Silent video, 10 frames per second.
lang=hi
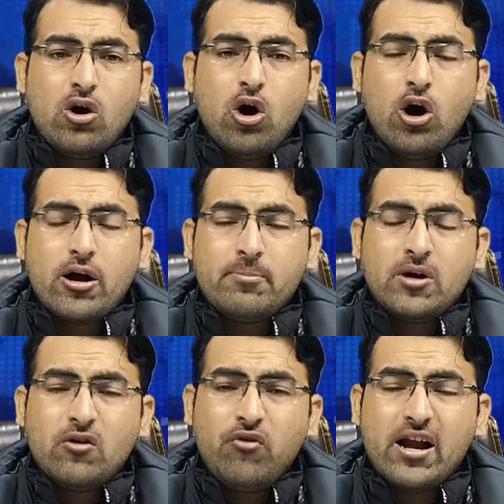और
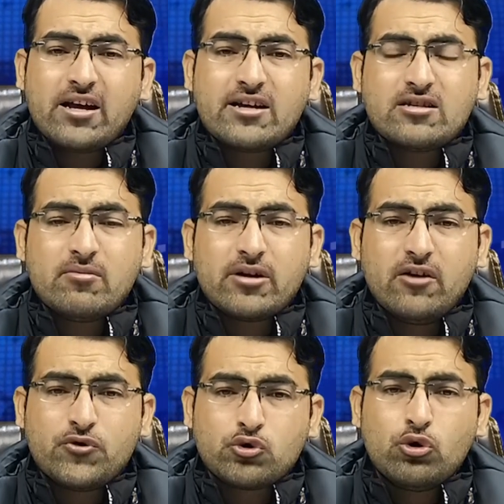फारक किस्म के
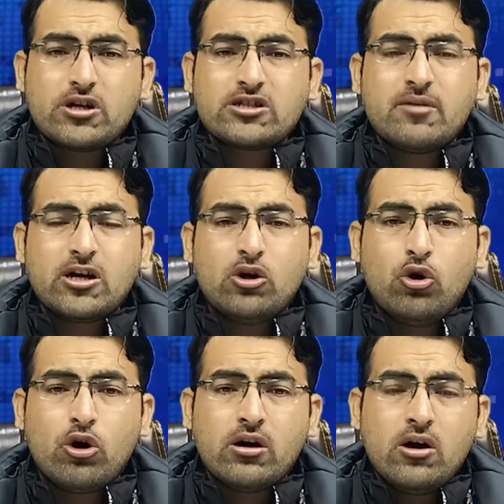फजूल किस्म के
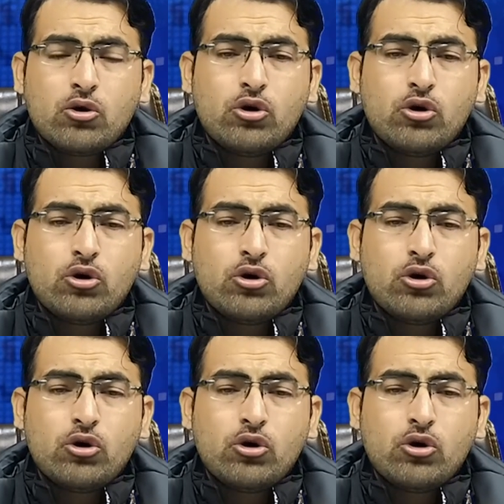लोग